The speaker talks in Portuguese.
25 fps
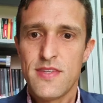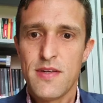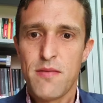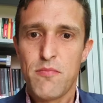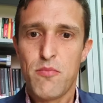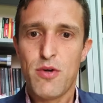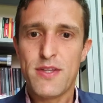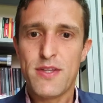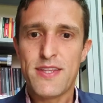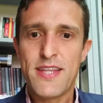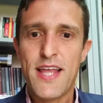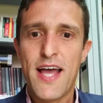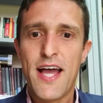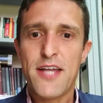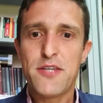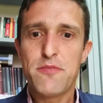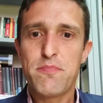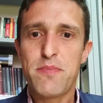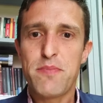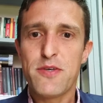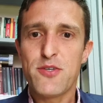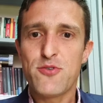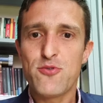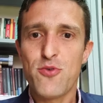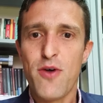Boa tarde,
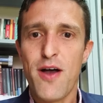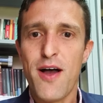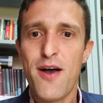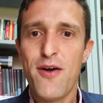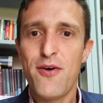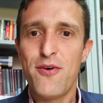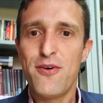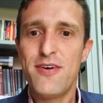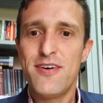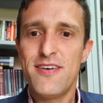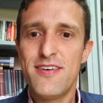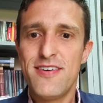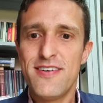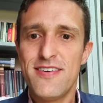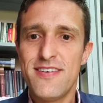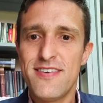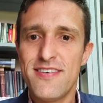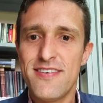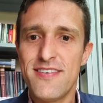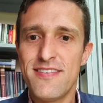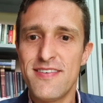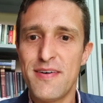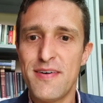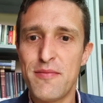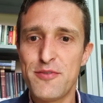pessoal.
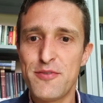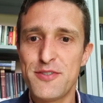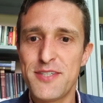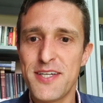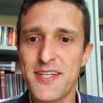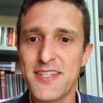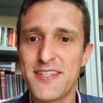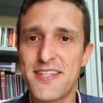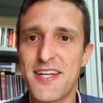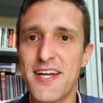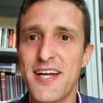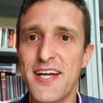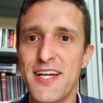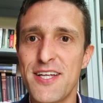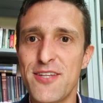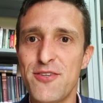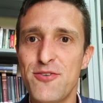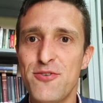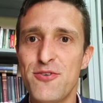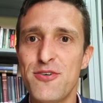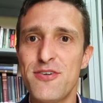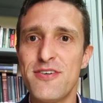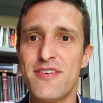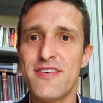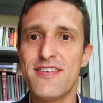Vamos
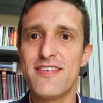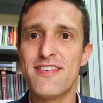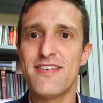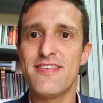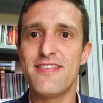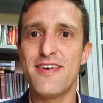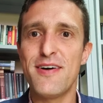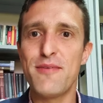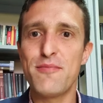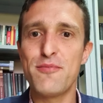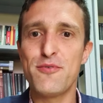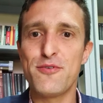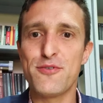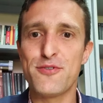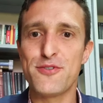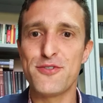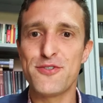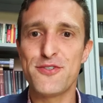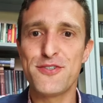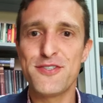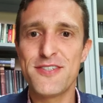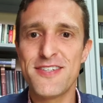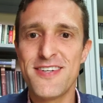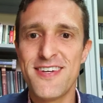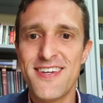entrando,
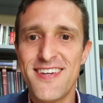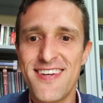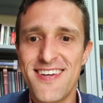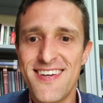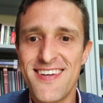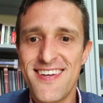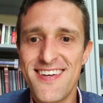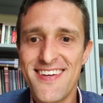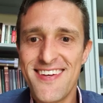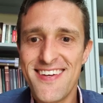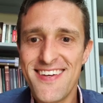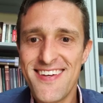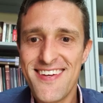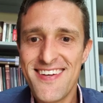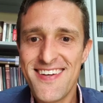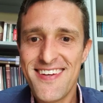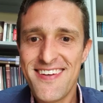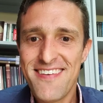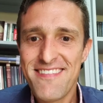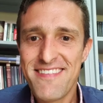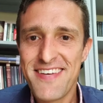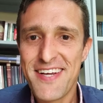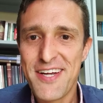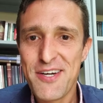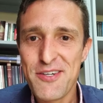vamos
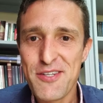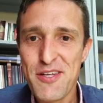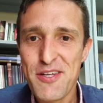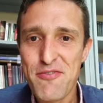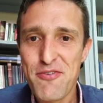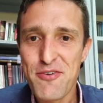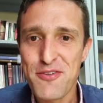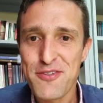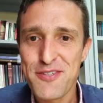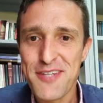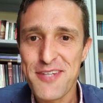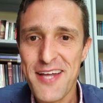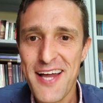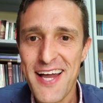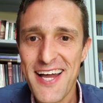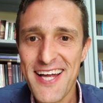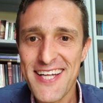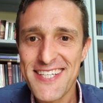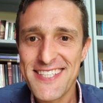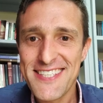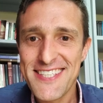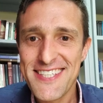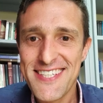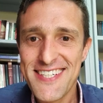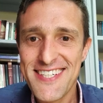ficando à
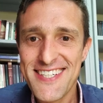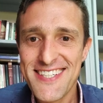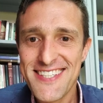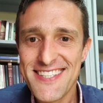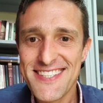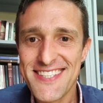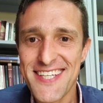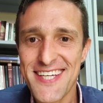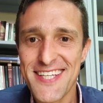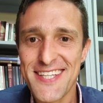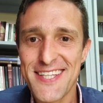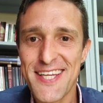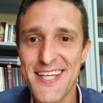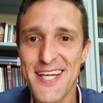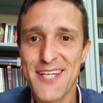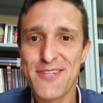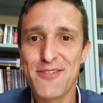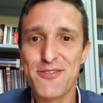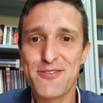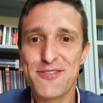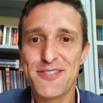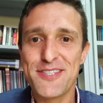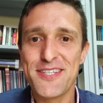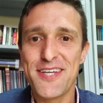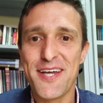vontade,
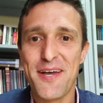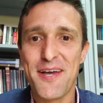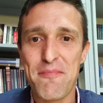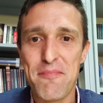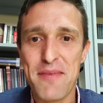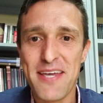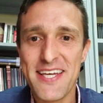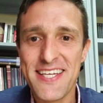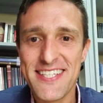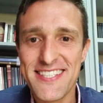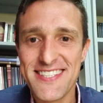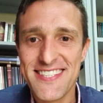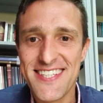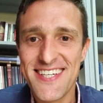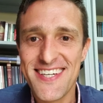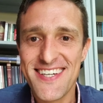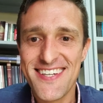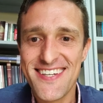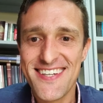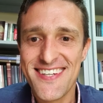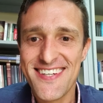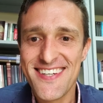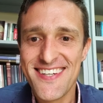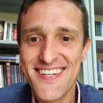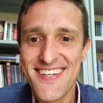sentando-se à
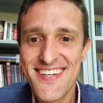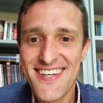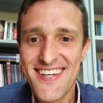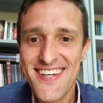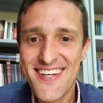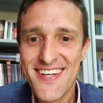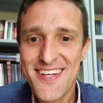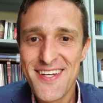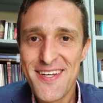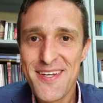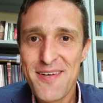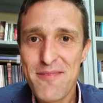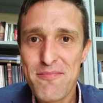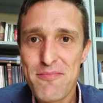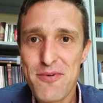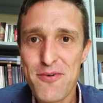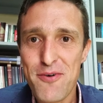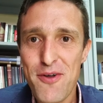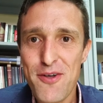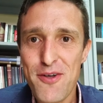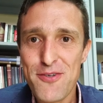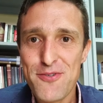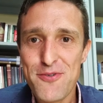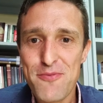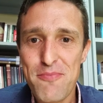mesa para o
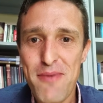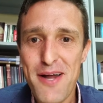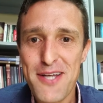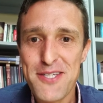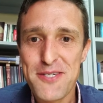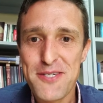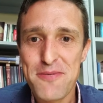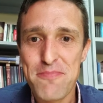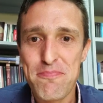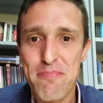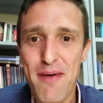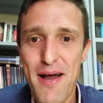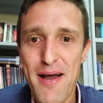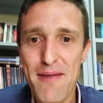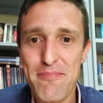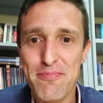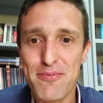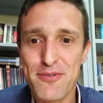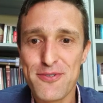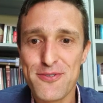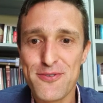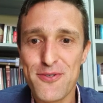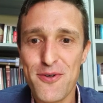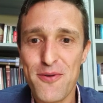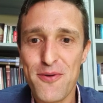nosso
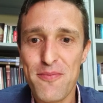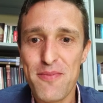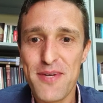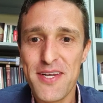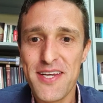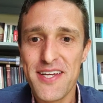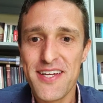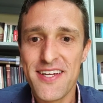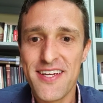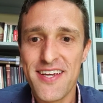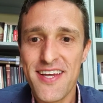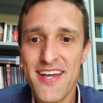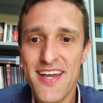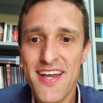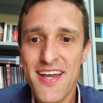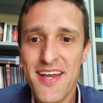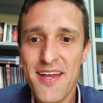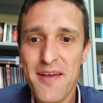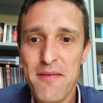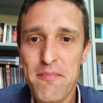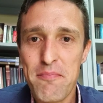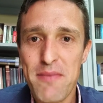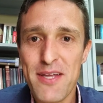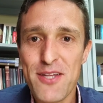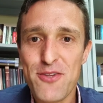bate-papo sobre
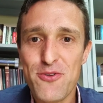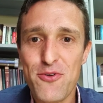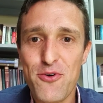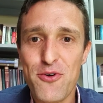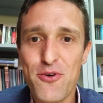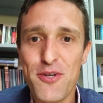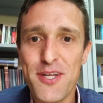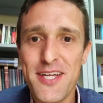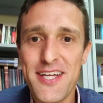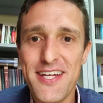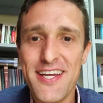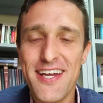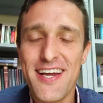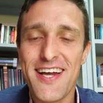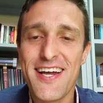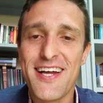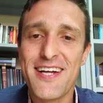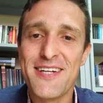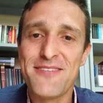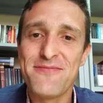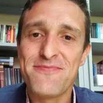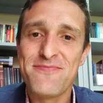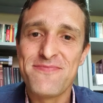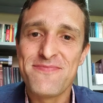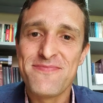
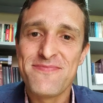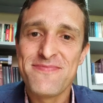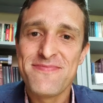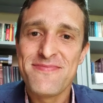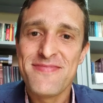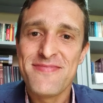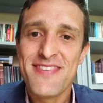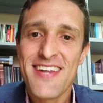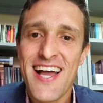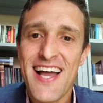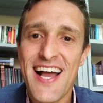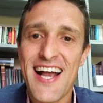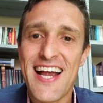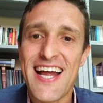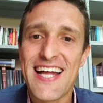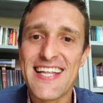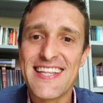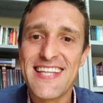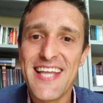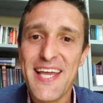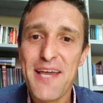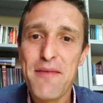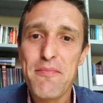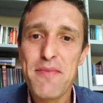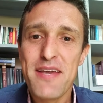mentoria
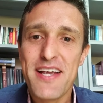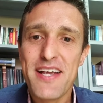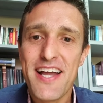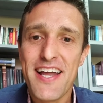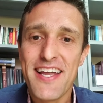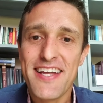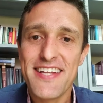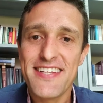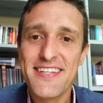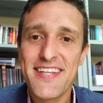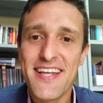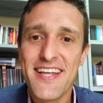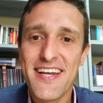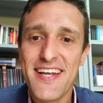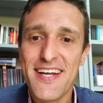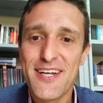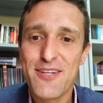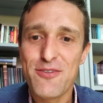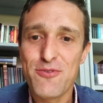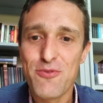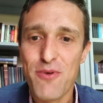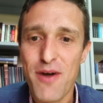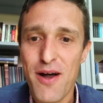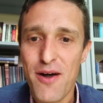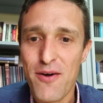acadêmica e
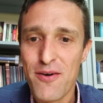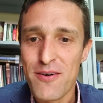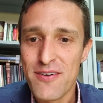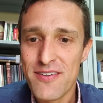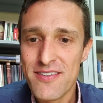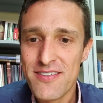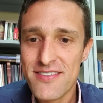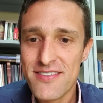intelectual.